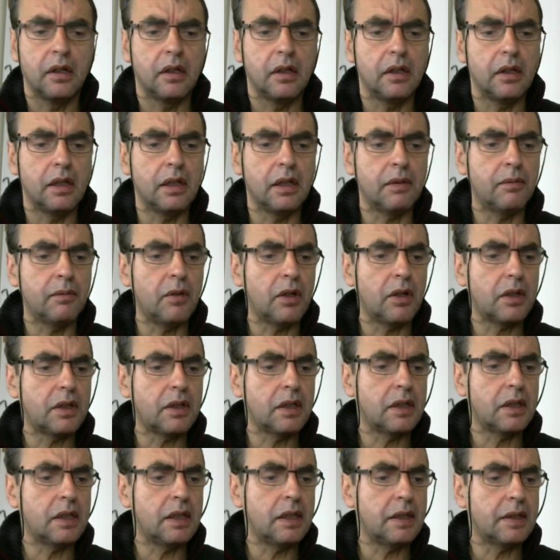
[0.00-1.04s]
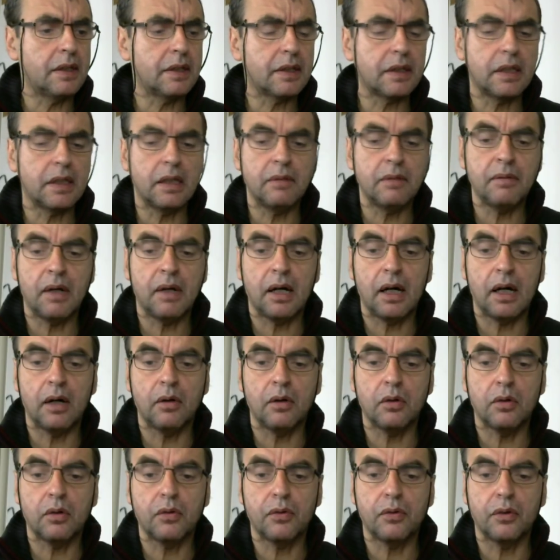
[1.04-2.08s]
Ich möchte dieses Thema
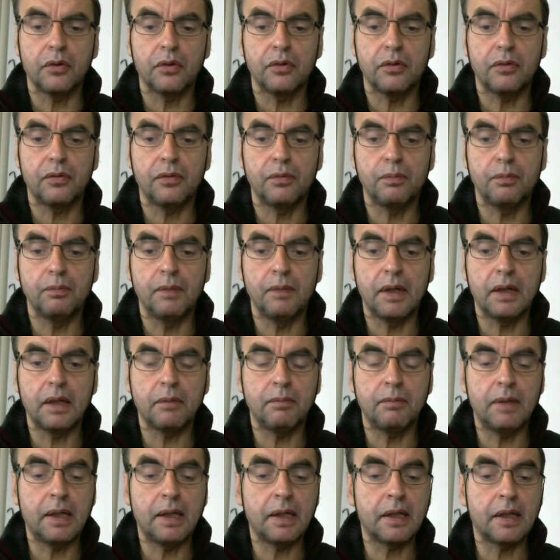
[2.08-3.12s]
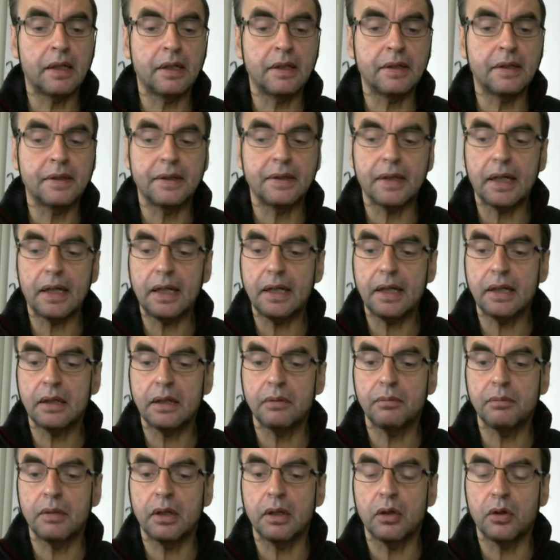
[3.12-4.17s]
auch von mehreren
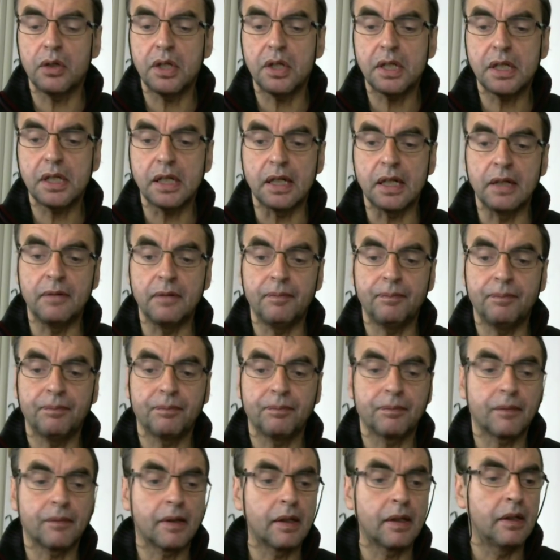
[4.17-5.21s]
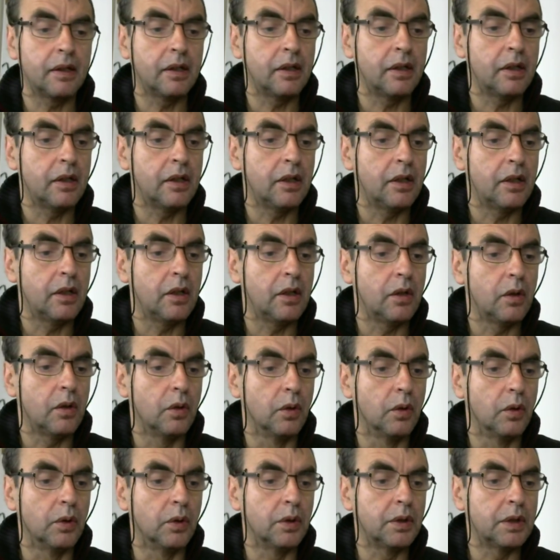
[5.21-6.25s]
Seiten beleuchten
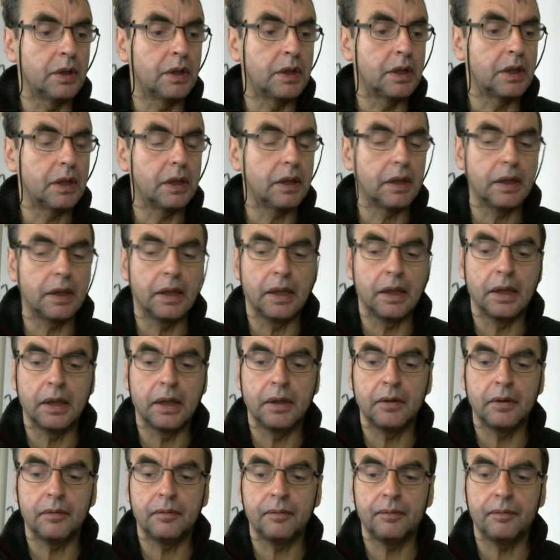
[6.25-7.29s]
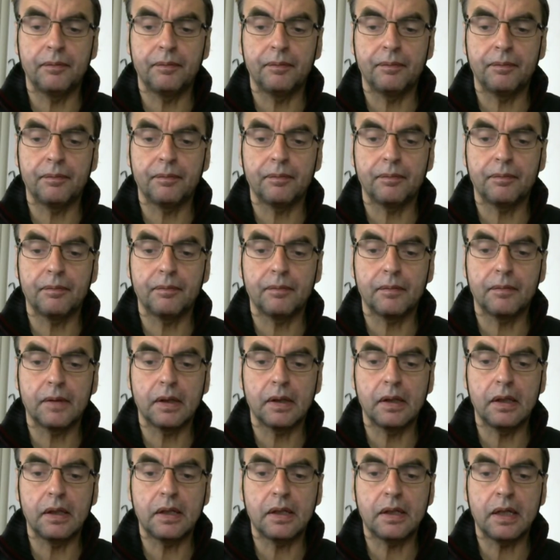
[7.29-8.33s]
und äh,
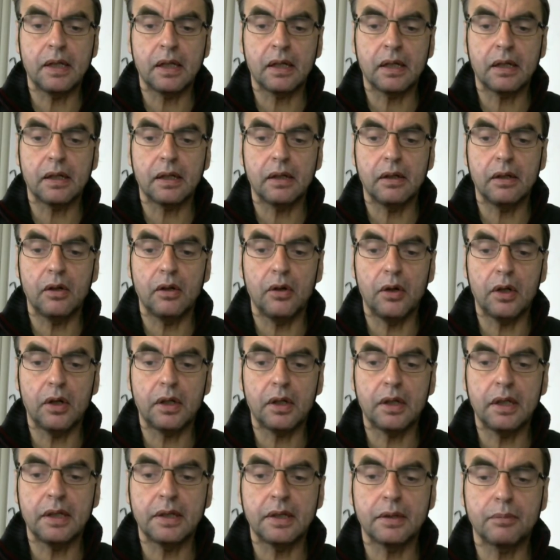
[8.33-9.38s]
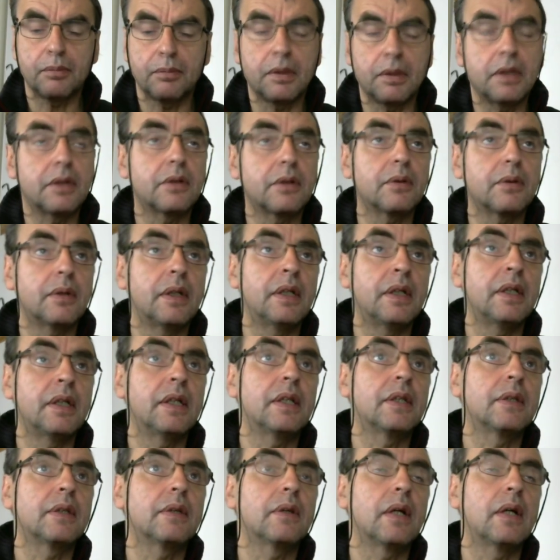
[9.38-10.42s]
ich denke, hört es bis zu
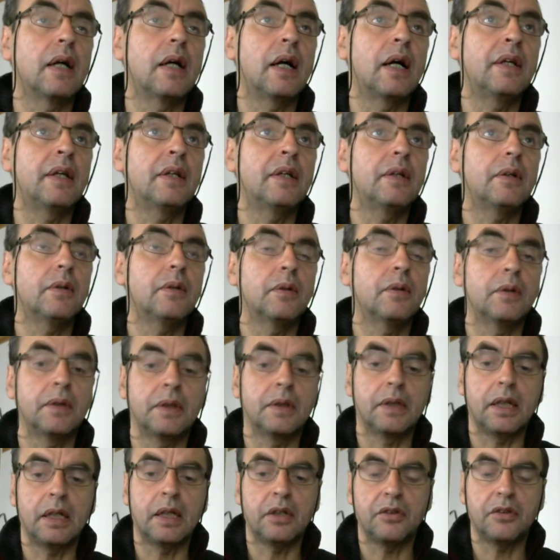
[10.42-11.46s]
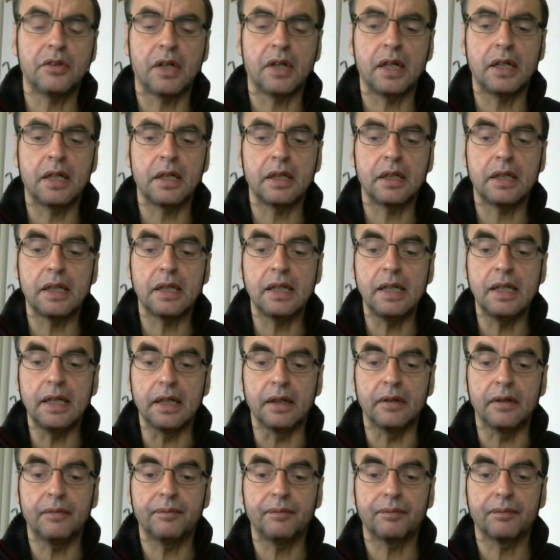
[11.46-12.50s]
Ende an und entscheidet
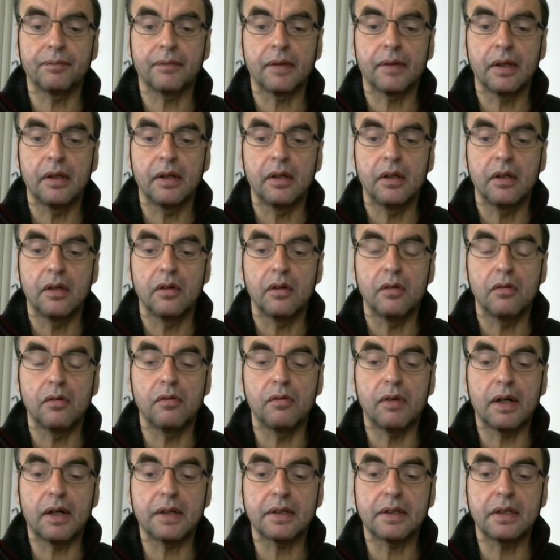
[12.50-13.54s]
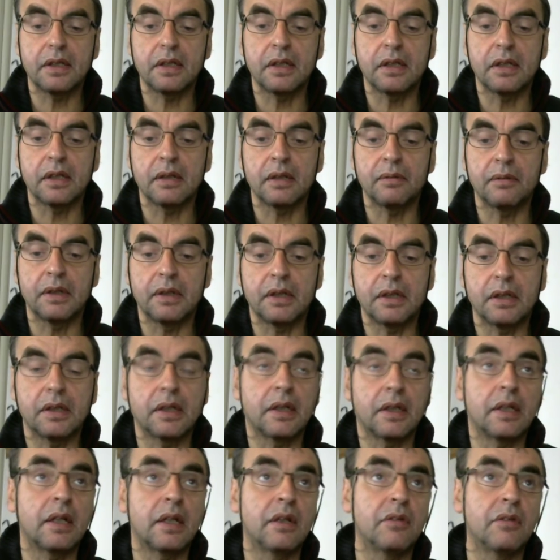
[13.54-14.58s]
ihr, was ihr damit
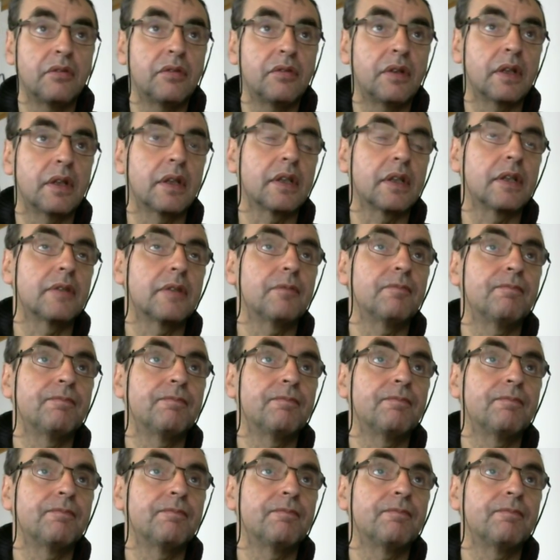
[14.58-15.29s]
dann anfangt.